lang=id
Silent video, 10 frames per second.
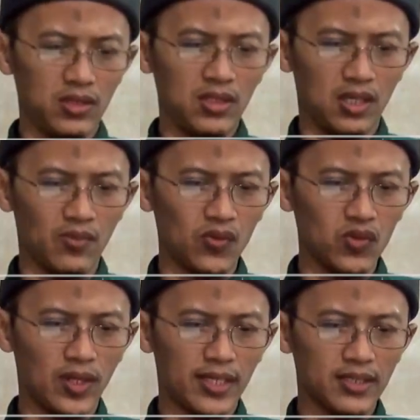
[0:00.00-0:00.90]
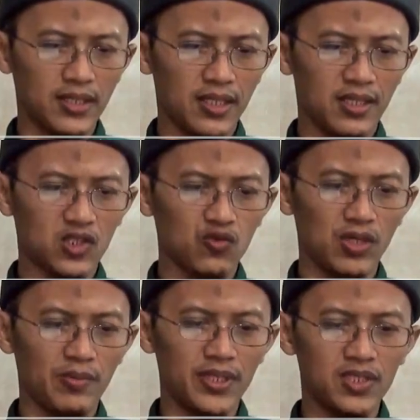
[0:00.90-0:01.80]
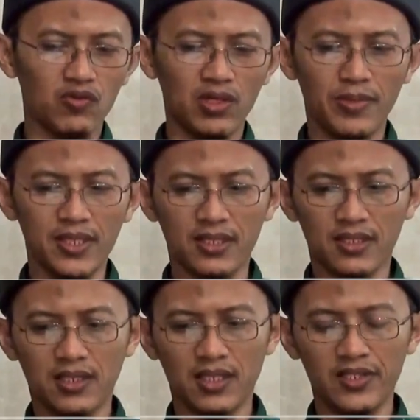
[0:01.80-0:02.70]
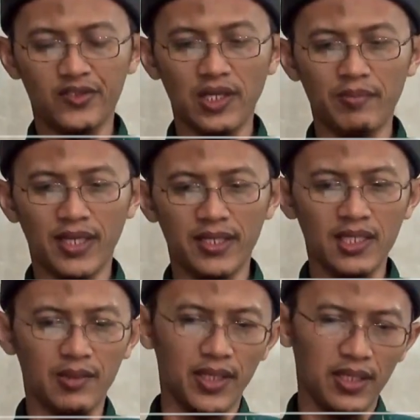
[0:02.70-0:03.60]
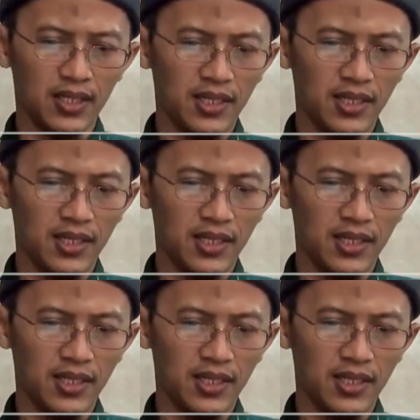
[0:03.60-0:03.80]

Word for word: Al-Buyu artinya jual beli jual beli. Ini jamak dari apa?